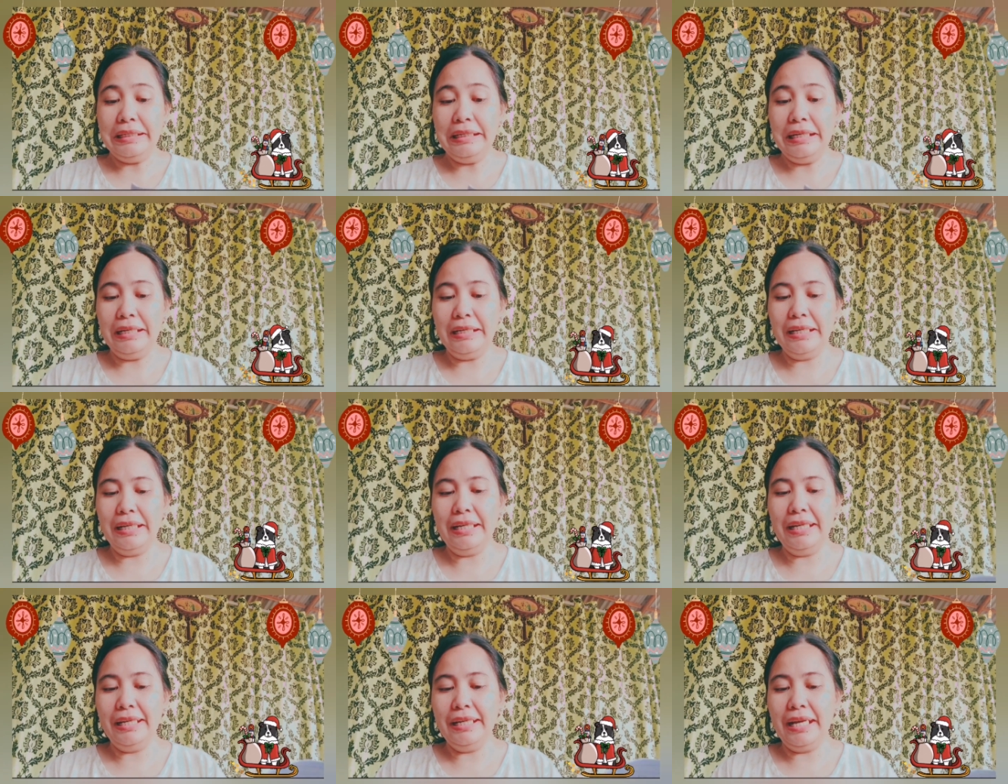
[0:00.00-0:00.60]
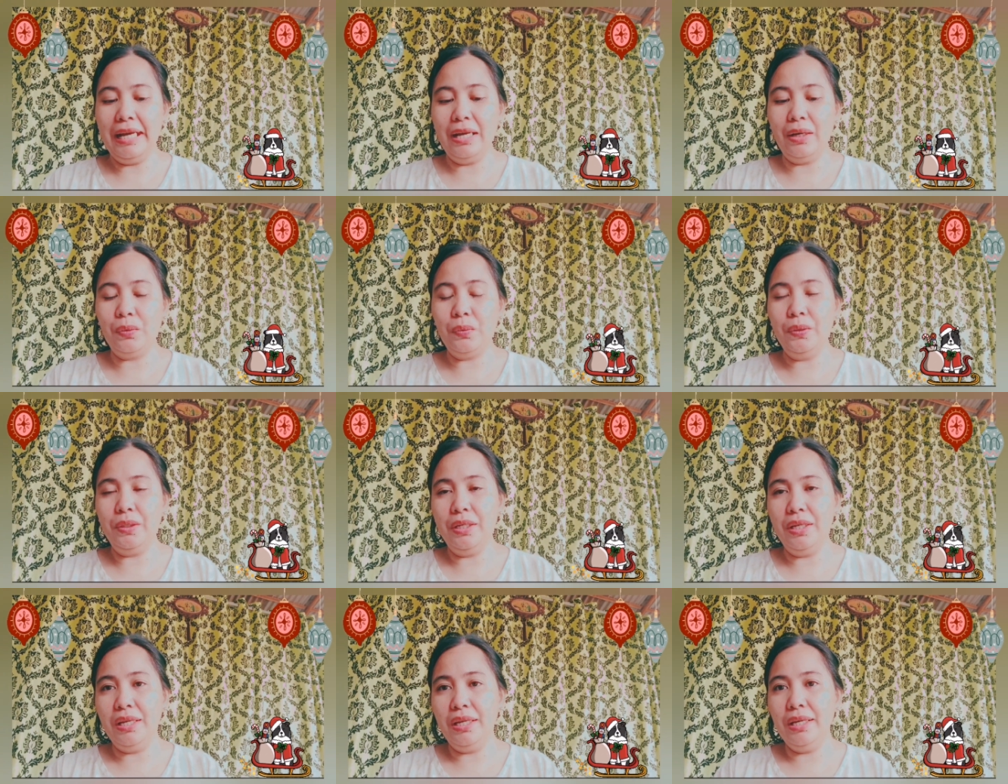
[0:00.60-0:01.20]
tinanggalan na
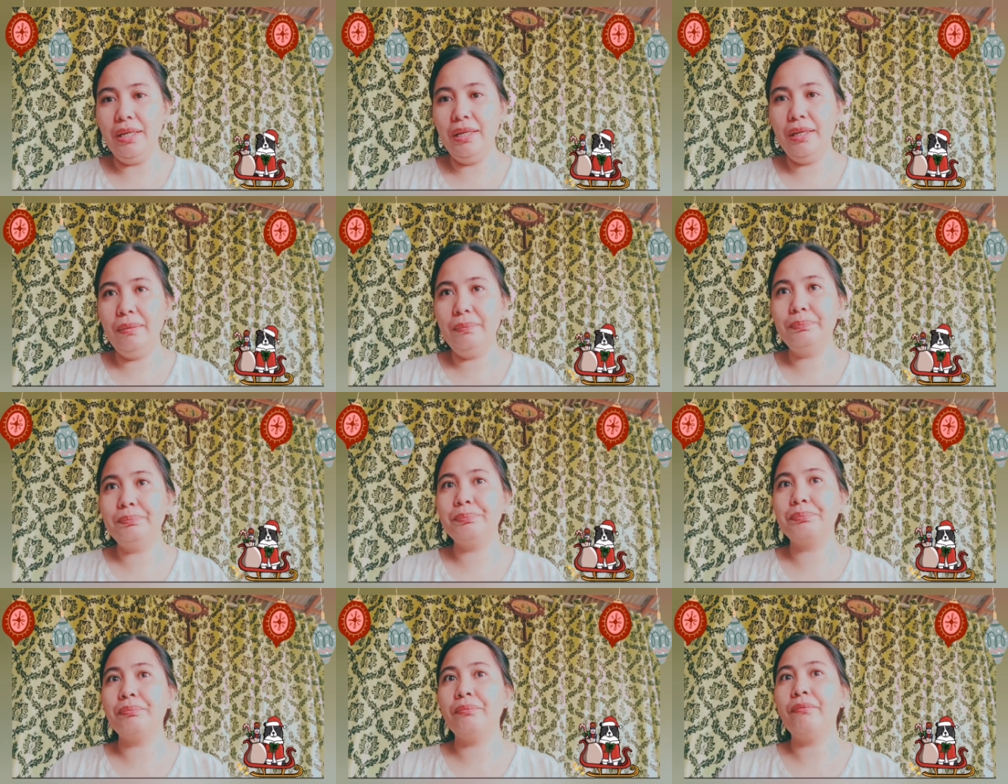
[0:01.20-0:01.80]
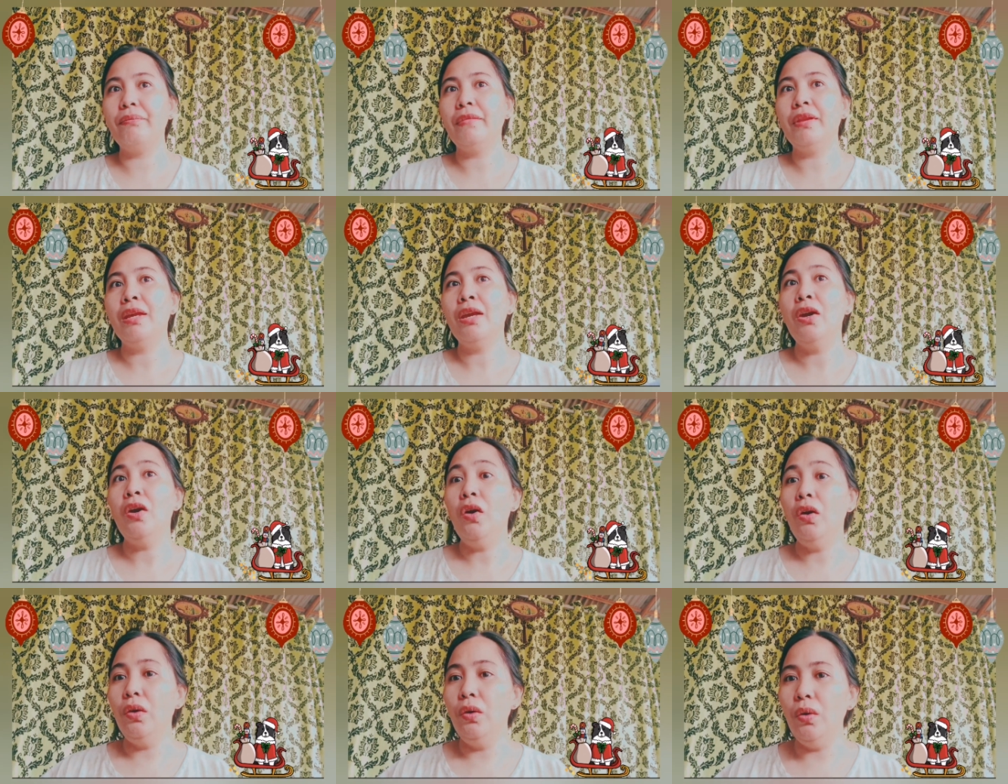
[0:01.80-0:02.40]
ako ni
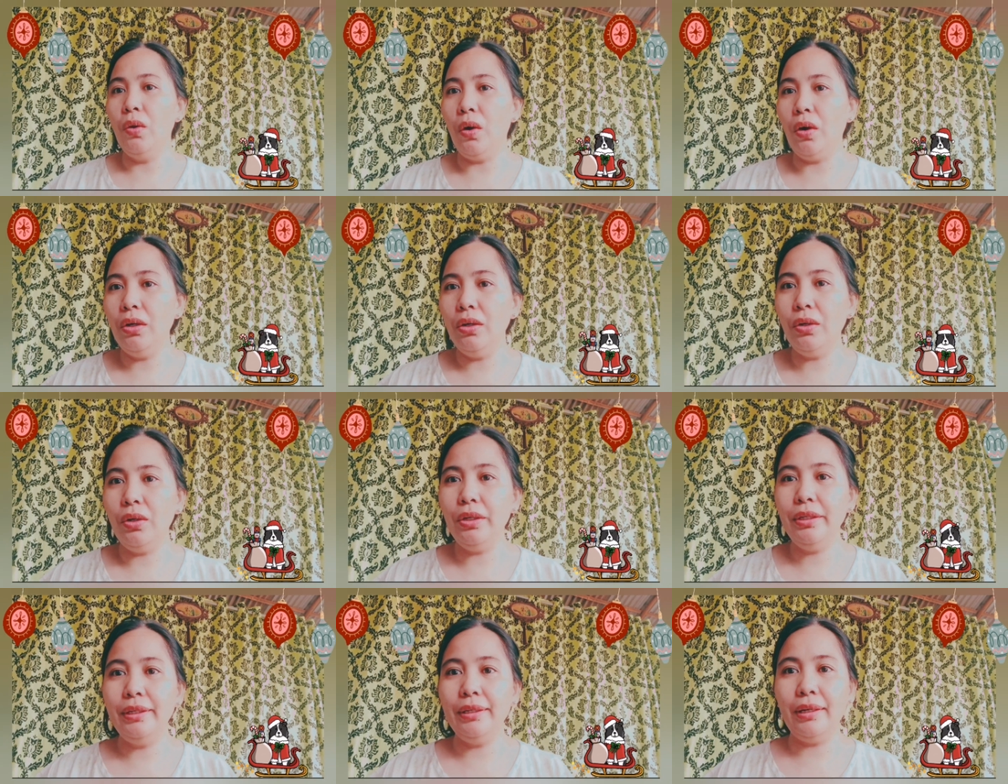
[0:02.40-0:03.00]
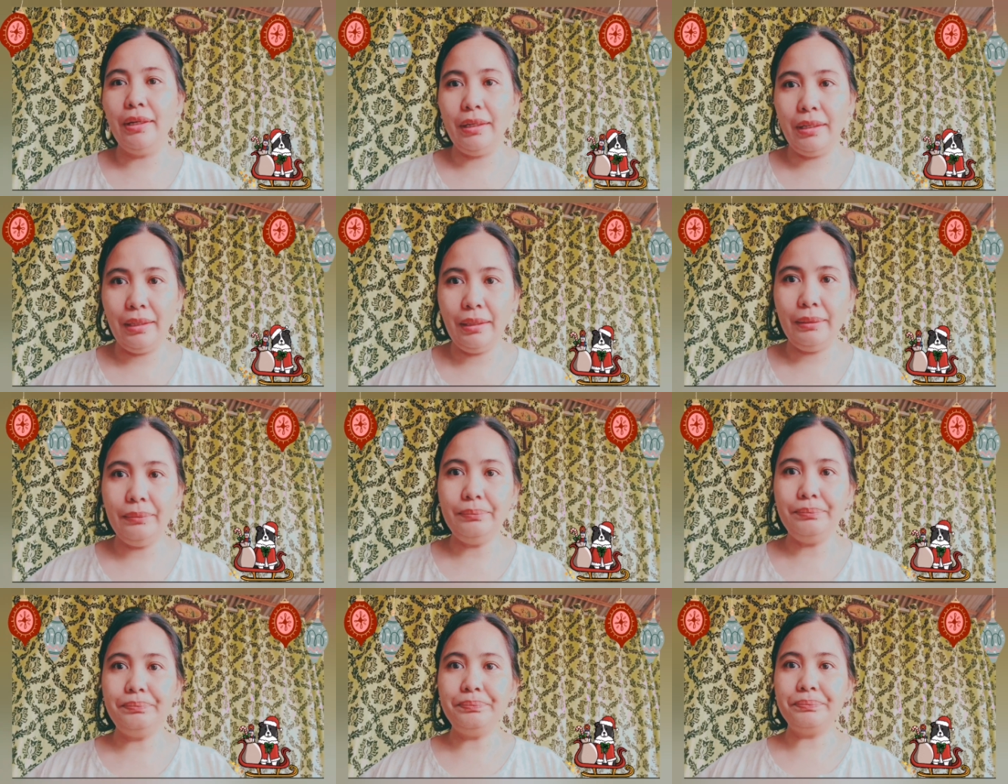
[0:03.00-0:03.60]
Lolo
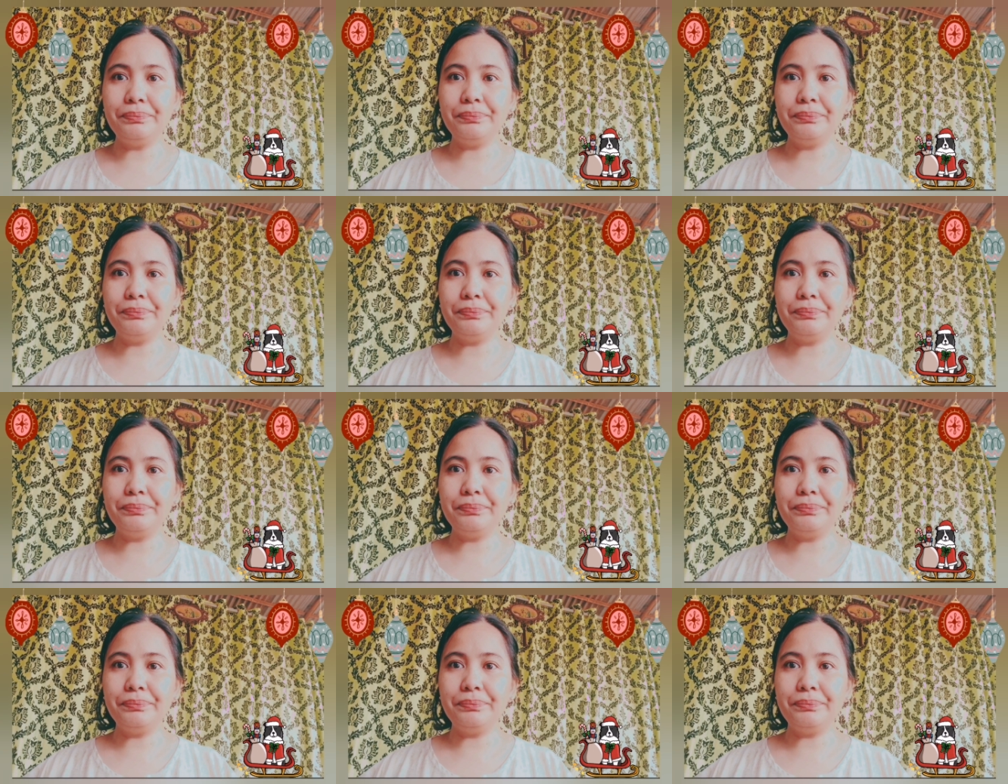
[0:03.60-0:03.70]
ng